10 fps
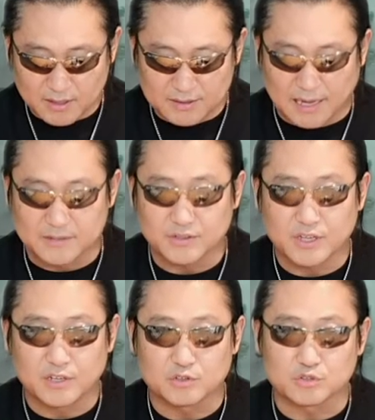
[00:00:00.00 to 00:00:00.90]

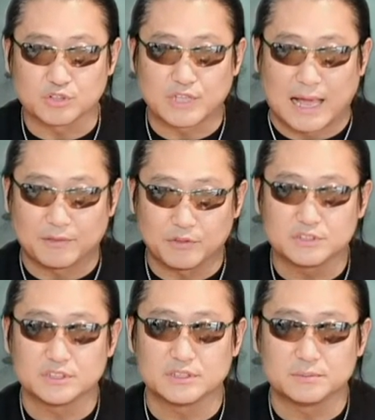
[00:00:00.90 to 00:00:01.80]
5개로
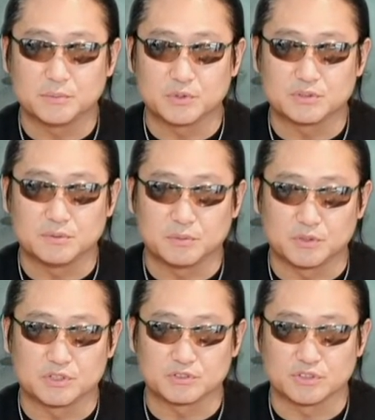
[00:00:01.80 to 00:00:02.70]
나눠지는 모습을
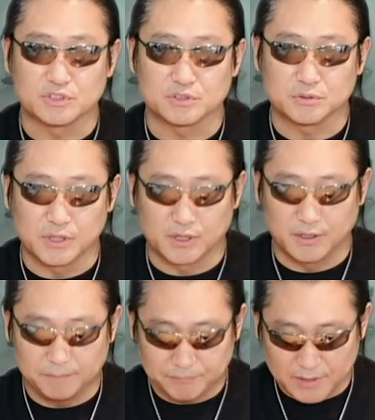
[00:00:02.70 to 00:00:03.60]
보실 수
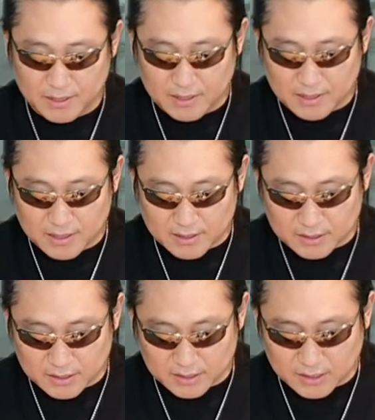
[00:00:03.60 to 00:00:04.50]
있고요.
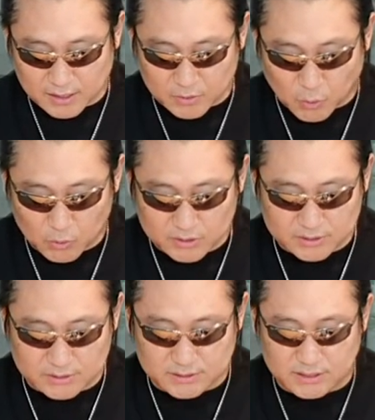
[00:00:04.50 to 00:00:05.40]
이
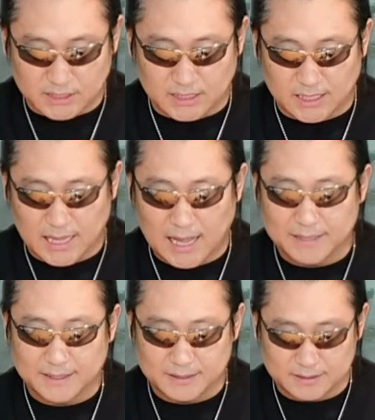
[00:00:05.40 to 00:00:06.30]
골드를
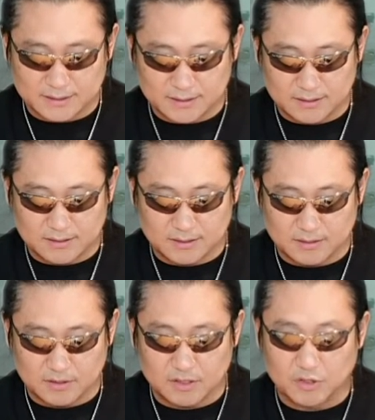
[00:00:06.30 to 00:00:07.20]
하나를
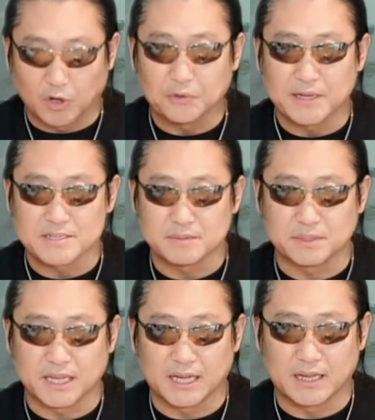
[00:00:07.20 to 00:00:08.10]

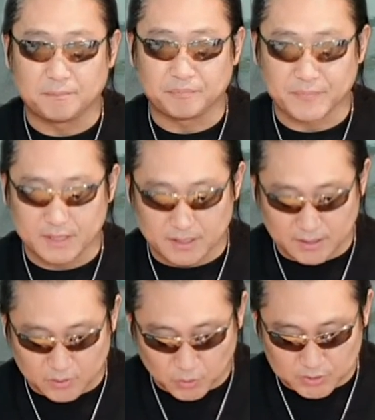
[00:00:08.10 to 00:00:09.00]
넣어놨습니다.
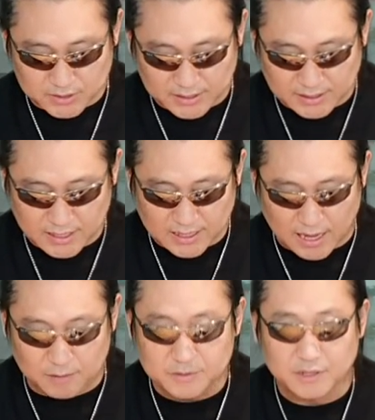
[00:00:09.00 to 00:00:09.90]
이 골드 하나가
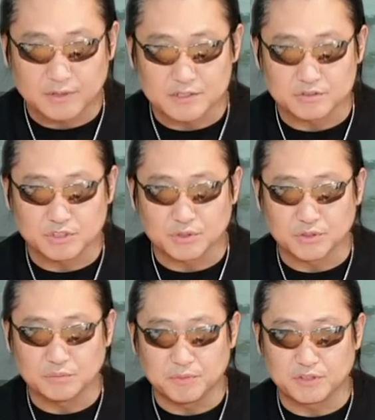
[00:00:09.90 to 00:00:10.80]
가운데로 갈 수도
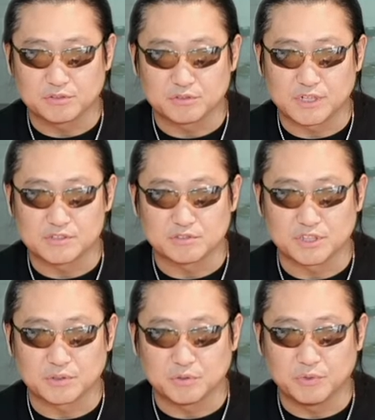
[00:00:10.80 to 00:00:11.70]
있고 밑으로 갈 수도
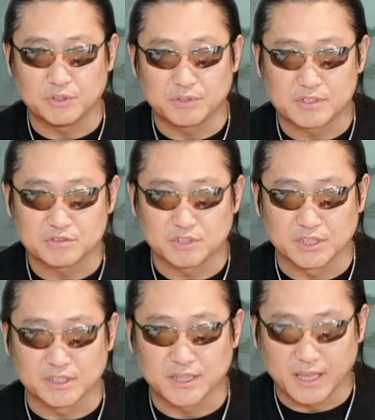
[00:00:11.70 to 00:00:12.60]
있고 위로 갈 수도
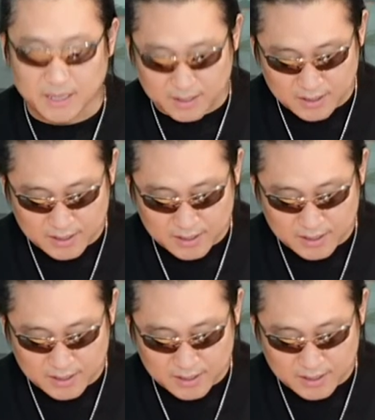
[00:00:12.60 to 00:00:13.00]
있는데,